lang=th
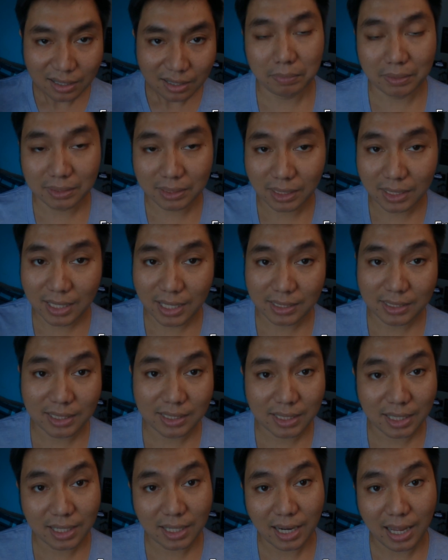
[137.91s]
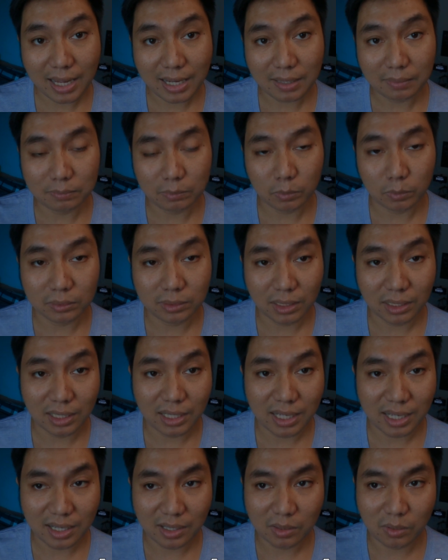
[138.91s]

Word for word: เป็นทะเลที่คล้ายๆกับตัวทะเล